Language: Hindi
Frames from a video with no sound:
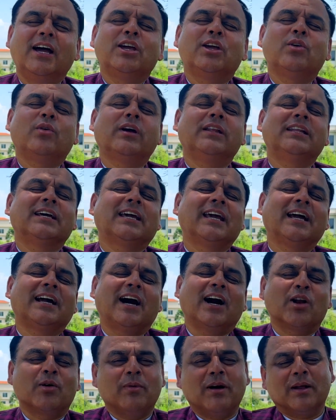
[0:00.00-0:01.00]
क्योंकि देखिए
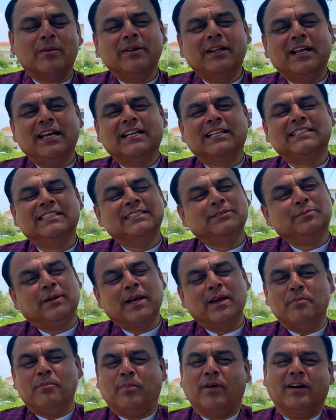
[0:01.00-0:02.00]
कारोबार में ना एक चीज़
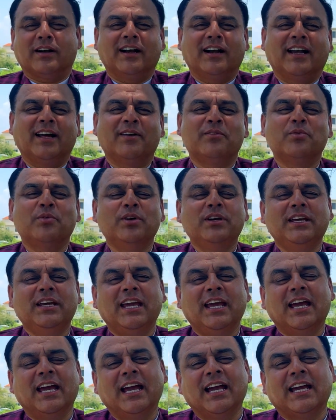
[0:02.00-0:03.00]
बड़ी इंपॉर्टेंट है वो
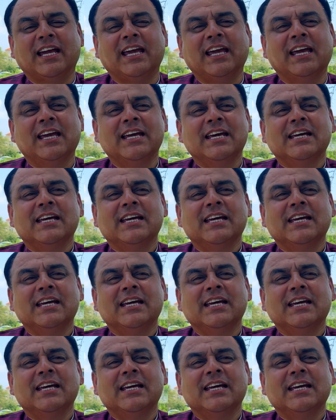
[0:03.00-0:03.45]
ये है कि